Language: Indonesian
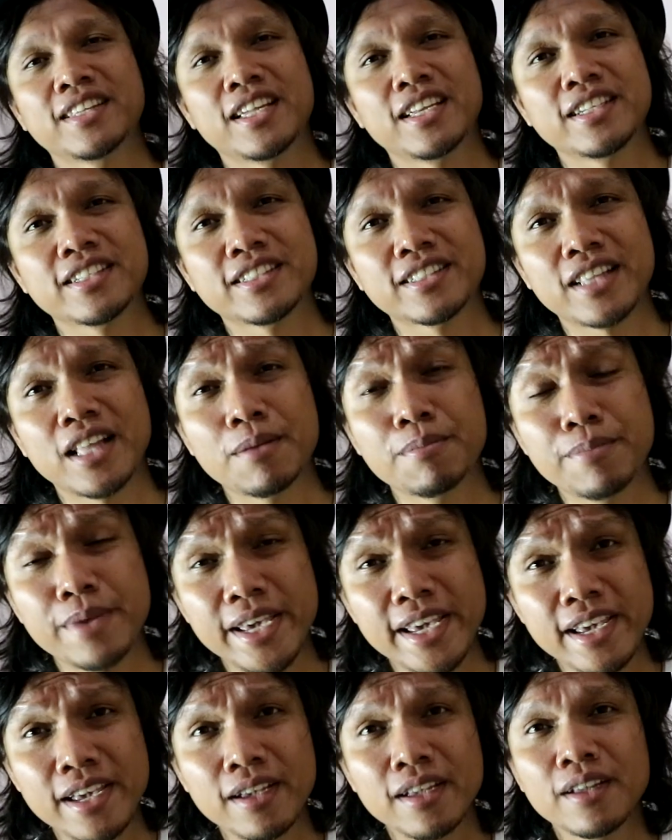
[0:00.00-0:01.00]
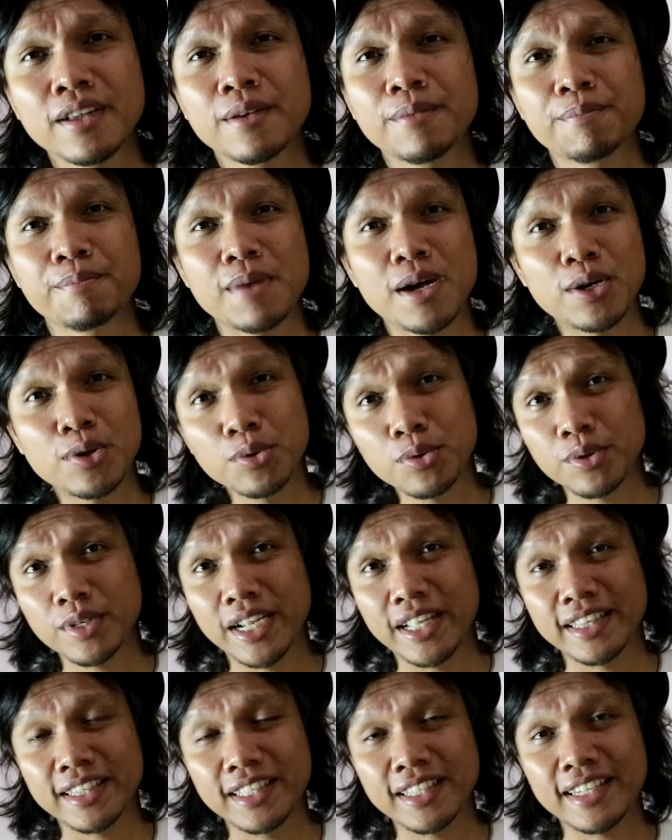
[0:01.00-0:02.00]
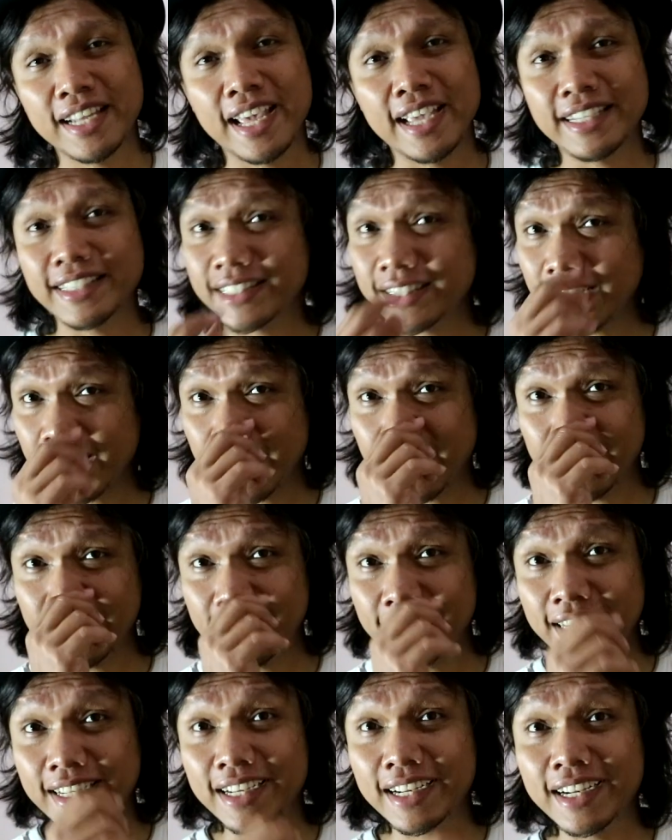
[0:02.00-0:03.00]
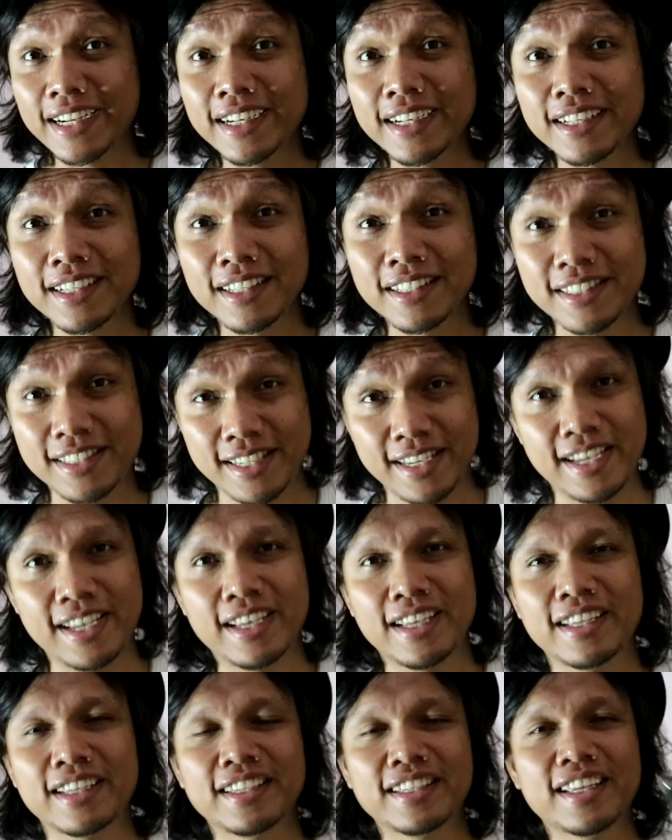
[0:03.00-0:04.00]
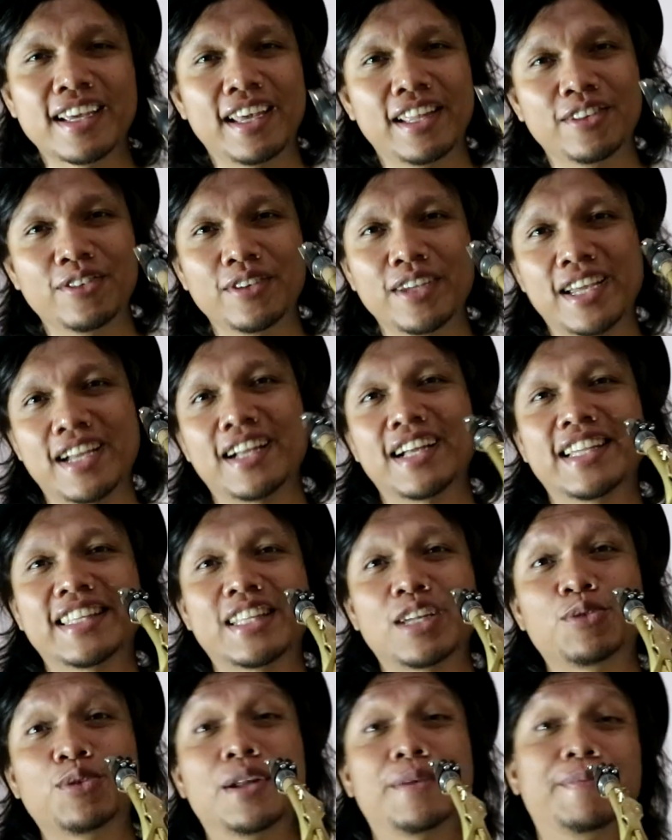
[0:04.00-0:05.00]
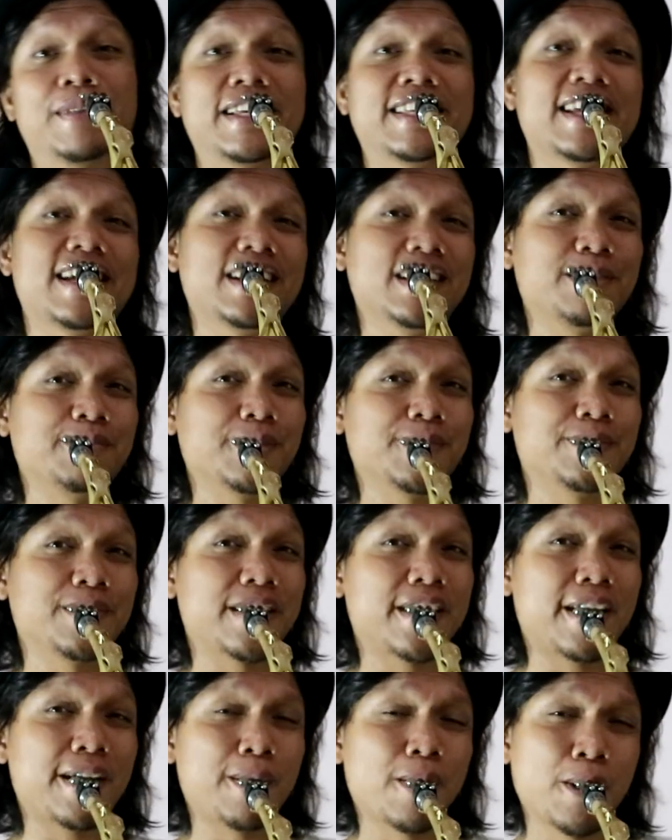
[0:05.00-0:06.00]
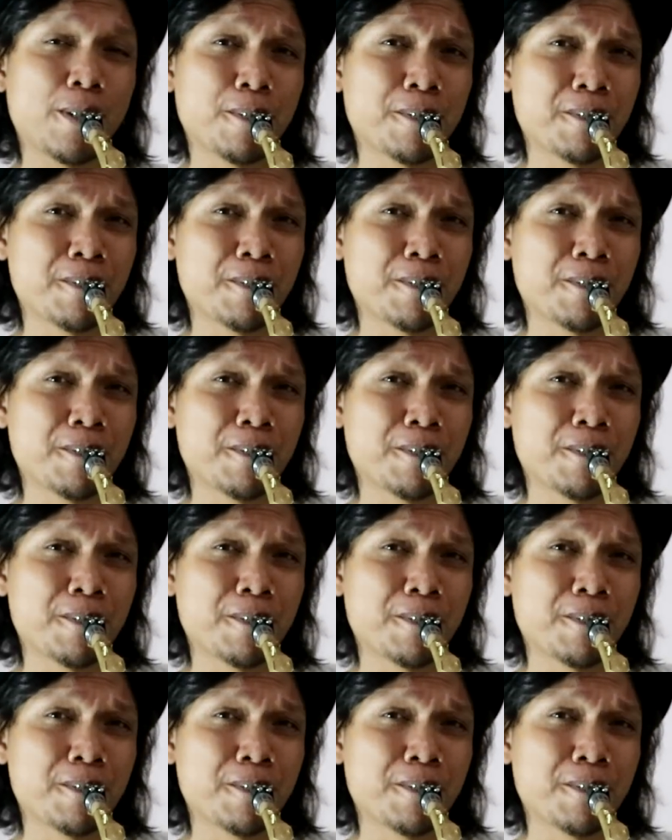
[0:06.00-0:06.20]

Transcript: Jadi setelah B baru nanti naik setengah lagi ke C, yaitu yang kita udah pelajari sebelumnya ya.